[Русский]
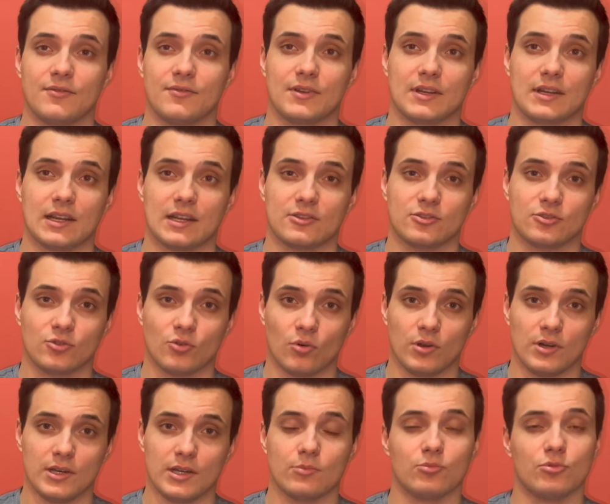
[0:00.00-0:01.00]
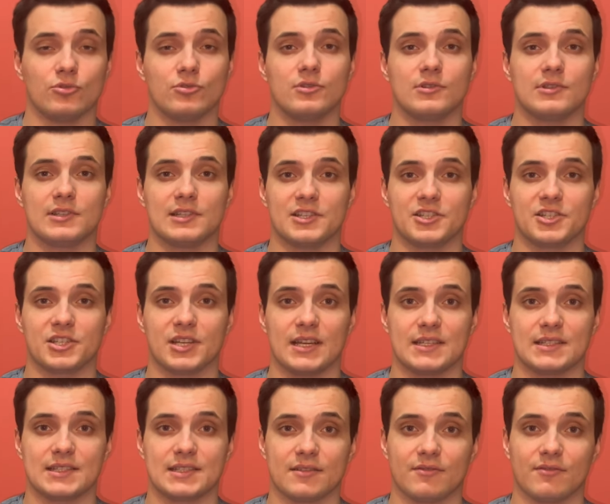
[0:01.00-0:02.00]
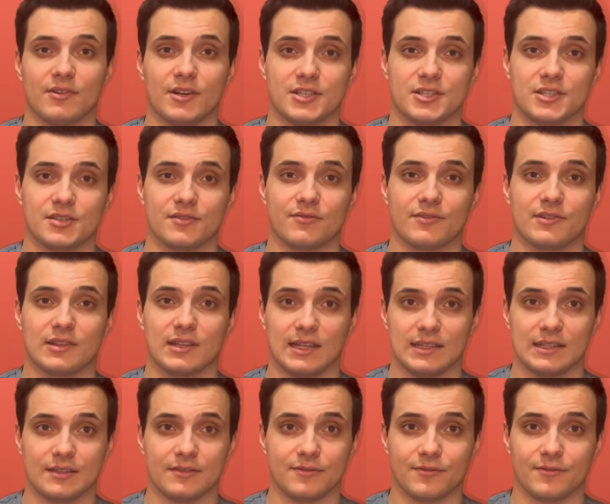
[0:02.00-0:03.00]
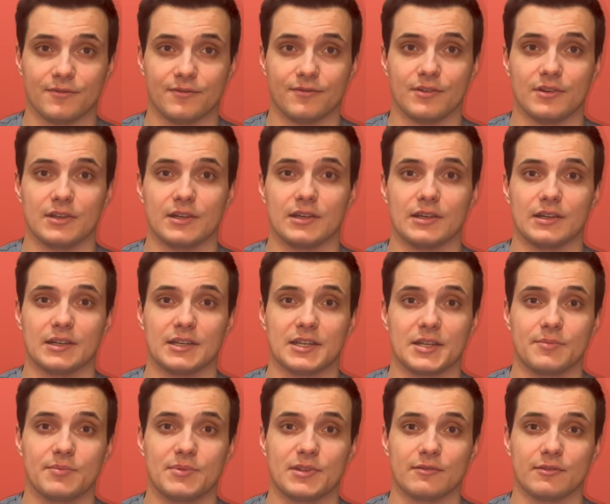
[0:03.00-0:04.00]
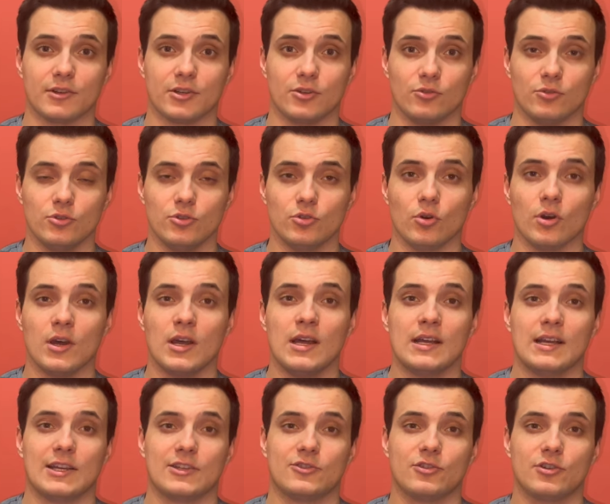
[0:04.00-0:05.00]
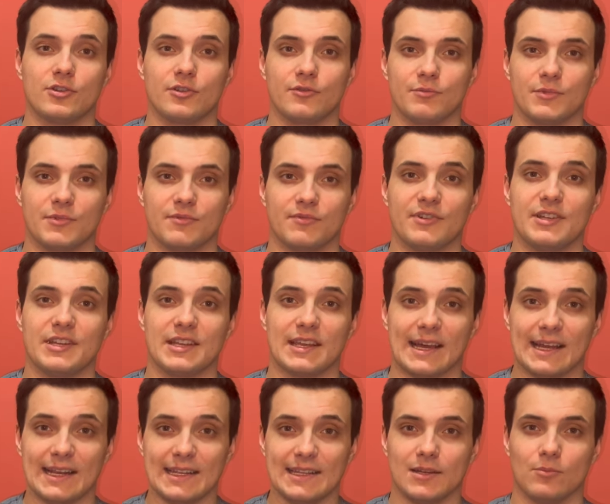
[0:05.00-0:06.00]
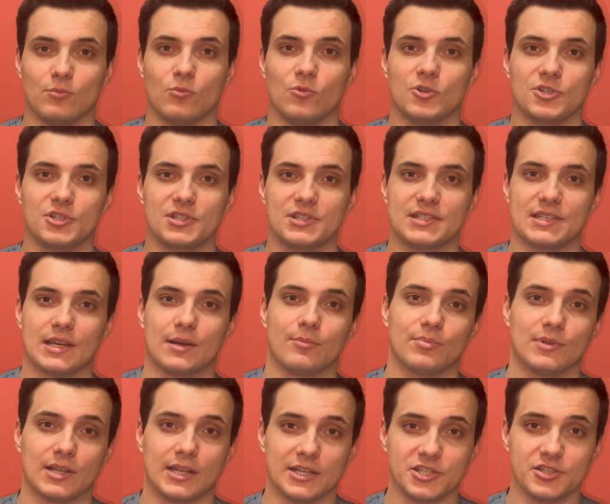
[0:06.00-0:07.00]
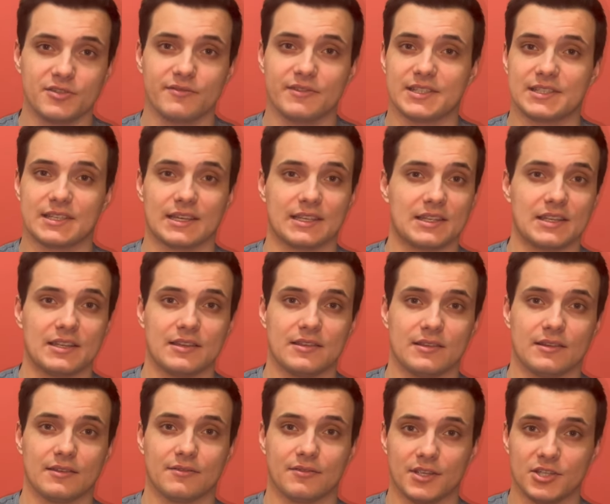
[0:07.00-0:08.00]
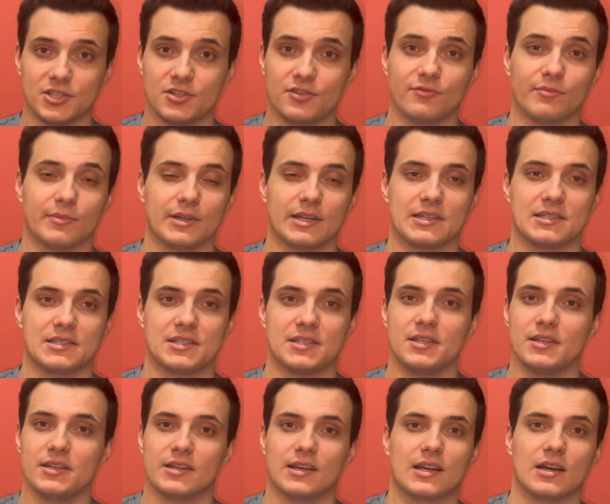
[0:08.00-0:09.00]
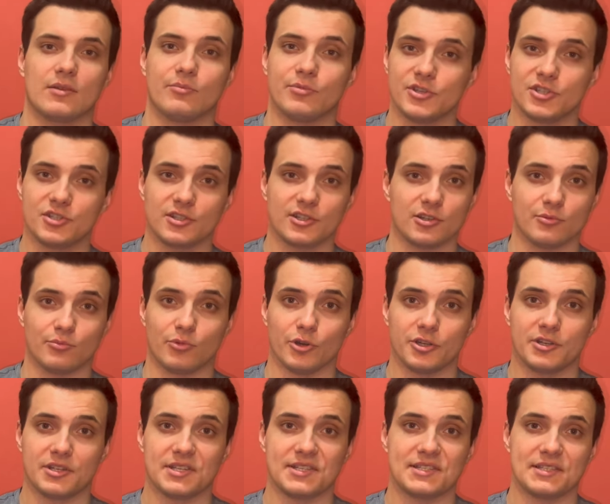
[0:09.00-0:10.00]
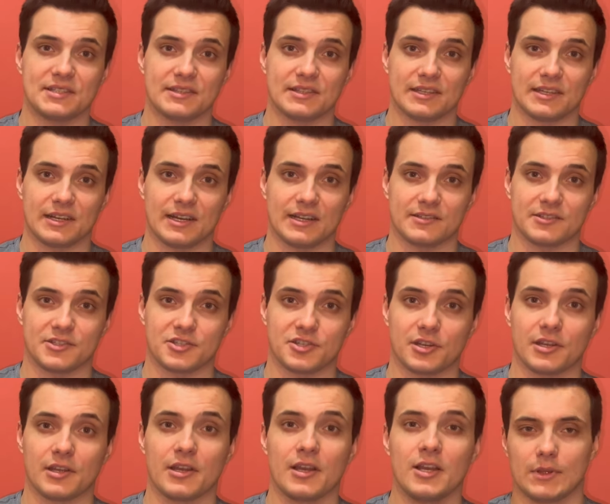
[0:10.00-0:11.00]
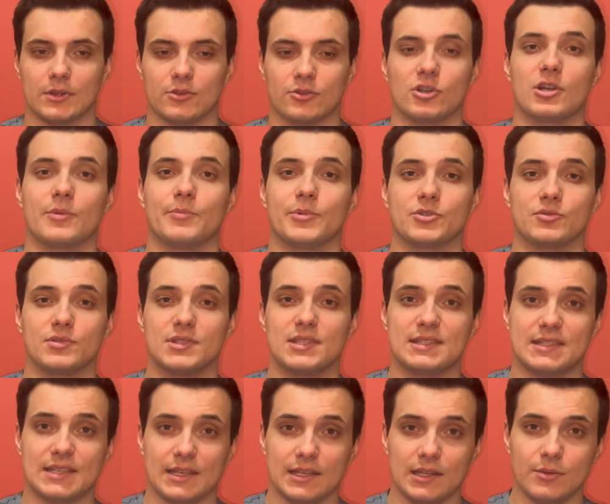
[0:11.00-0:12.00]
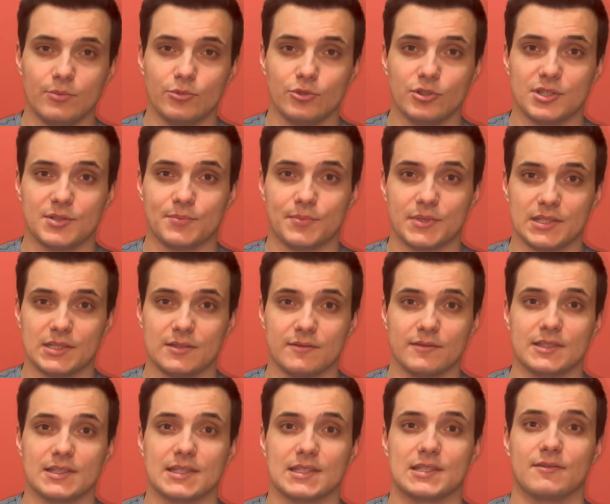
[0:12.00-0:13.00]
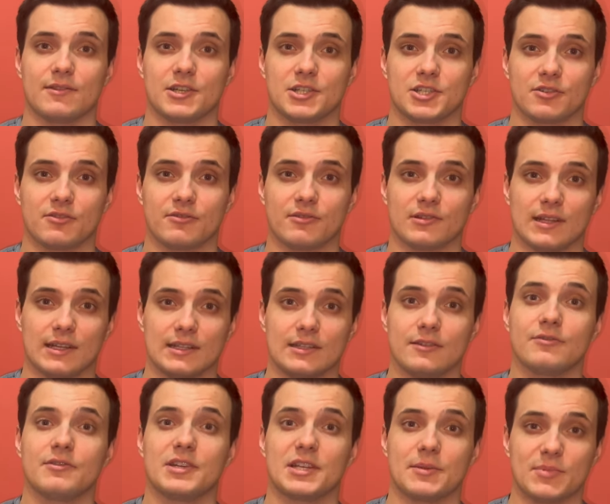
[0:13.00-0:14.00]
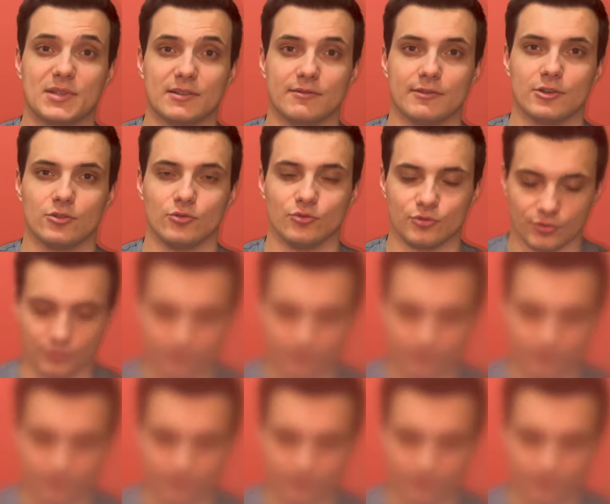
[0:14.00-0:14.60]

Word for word: в которой будут лежать ваши вклады в криптовалюту, которыми вы реально можете оплачивать какие-то вещи в магазине, как обычной любой кредитной карточкой. Только по сути деньги будут списываться с ваших вкладов в криптовалюту.